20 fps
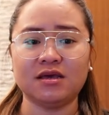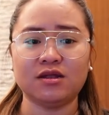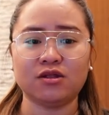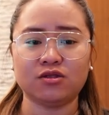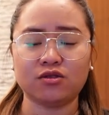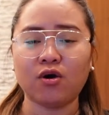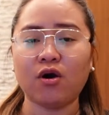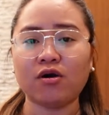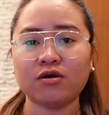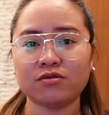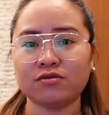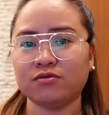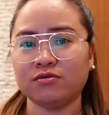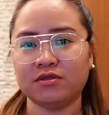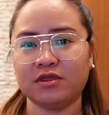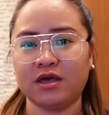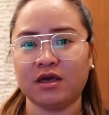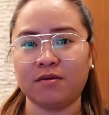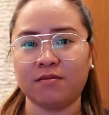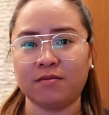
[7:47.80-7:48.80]
talk to
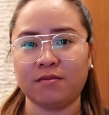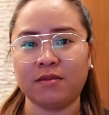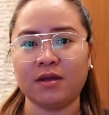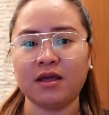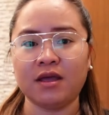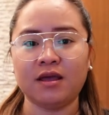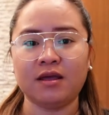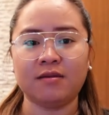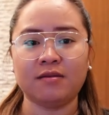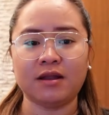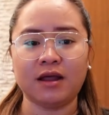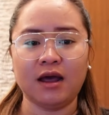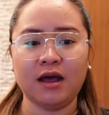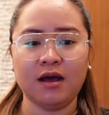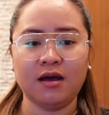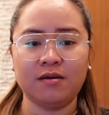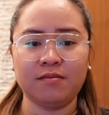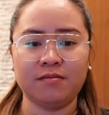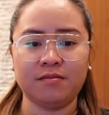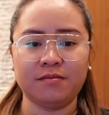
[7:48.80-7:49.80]
them.
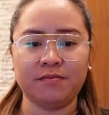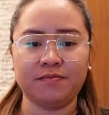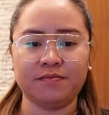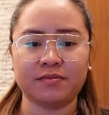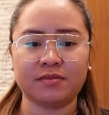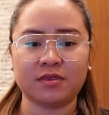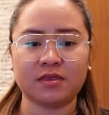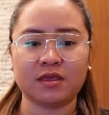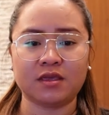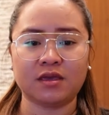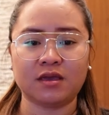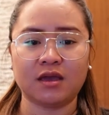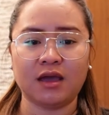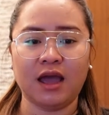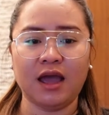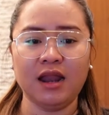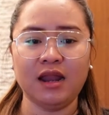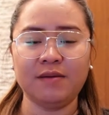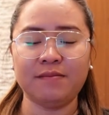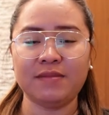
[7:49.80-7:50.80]
Um,
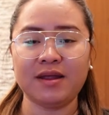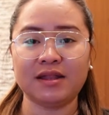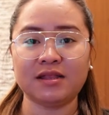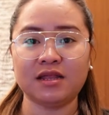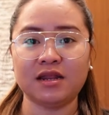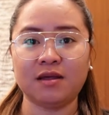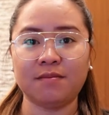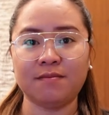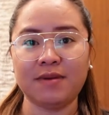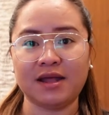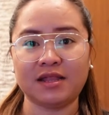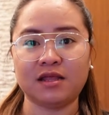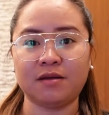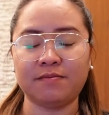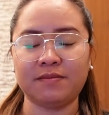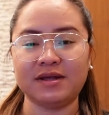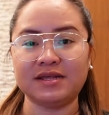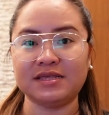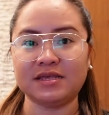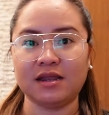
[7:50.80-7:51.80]
alam natin na bata
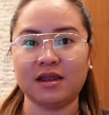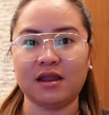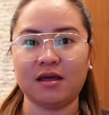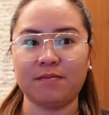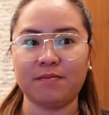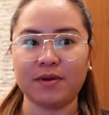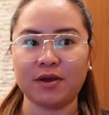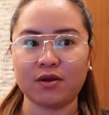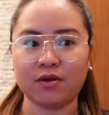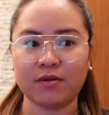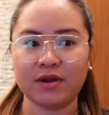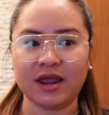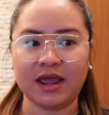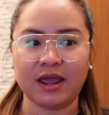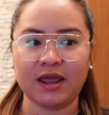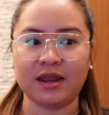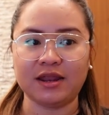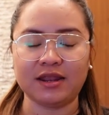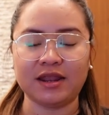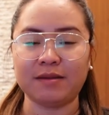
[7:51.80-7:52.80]
pa sila, pero
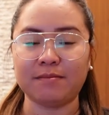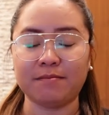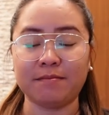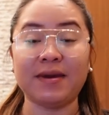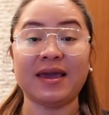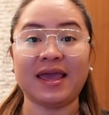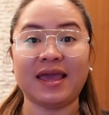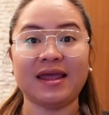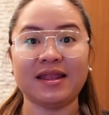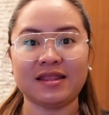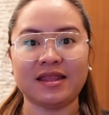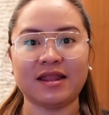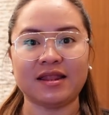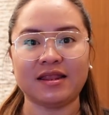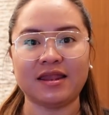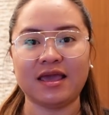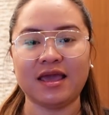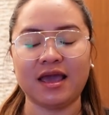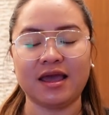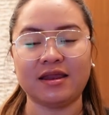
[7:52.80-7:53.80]

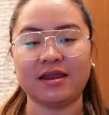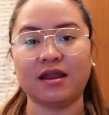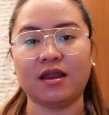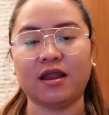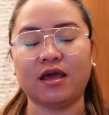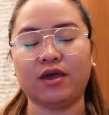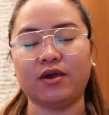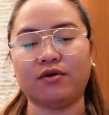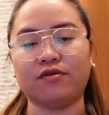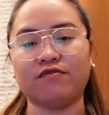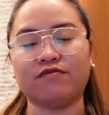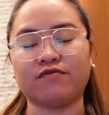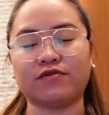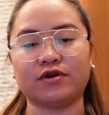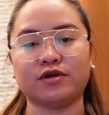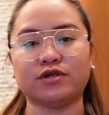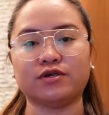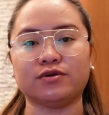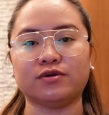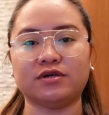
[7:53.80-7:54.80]
maiintindihan nila yon for
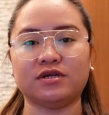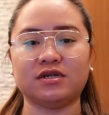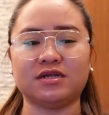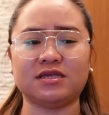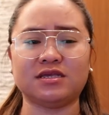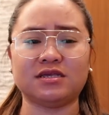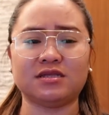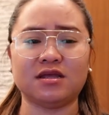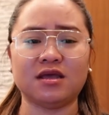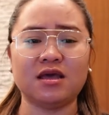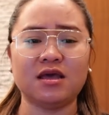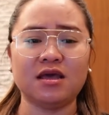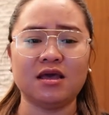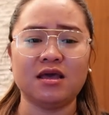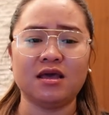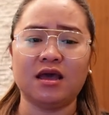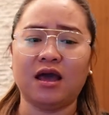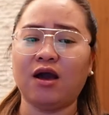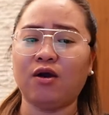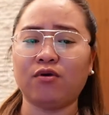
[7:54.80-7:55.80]
sure. Just,
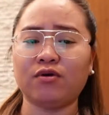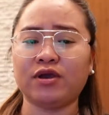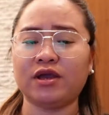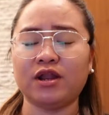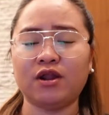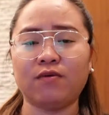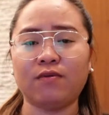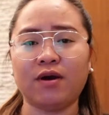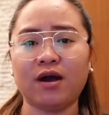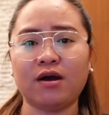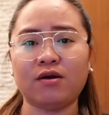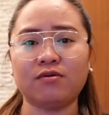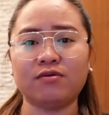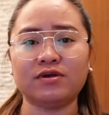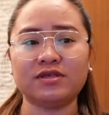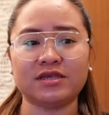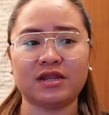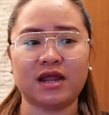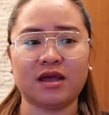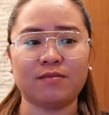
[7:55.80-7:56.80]
ako ginawa ko,
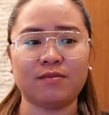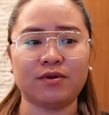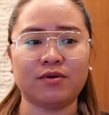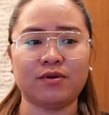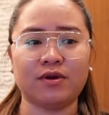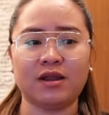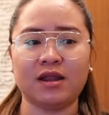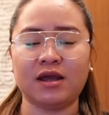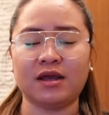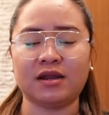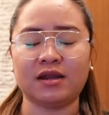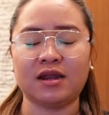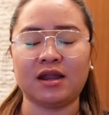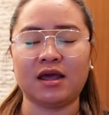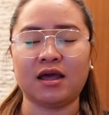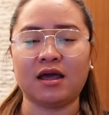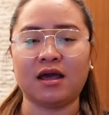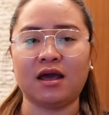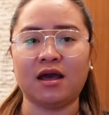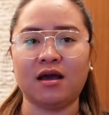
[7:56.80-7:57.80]
sinabi ko lang na
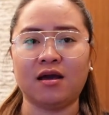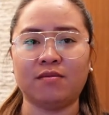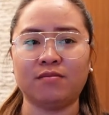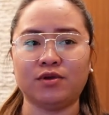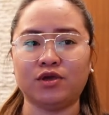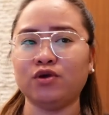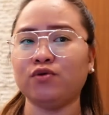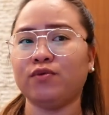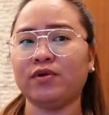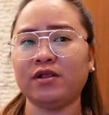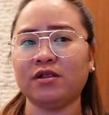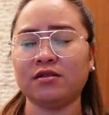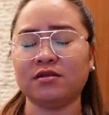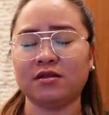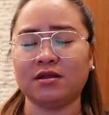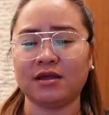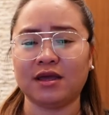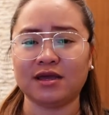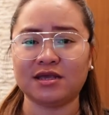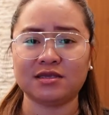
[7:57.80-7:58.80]
um, you will
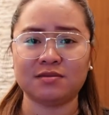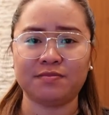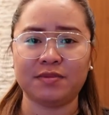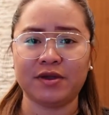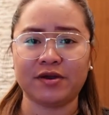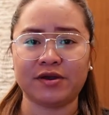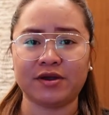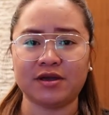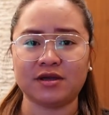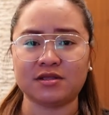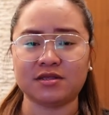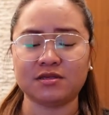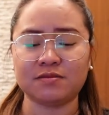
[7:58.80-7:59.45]
experience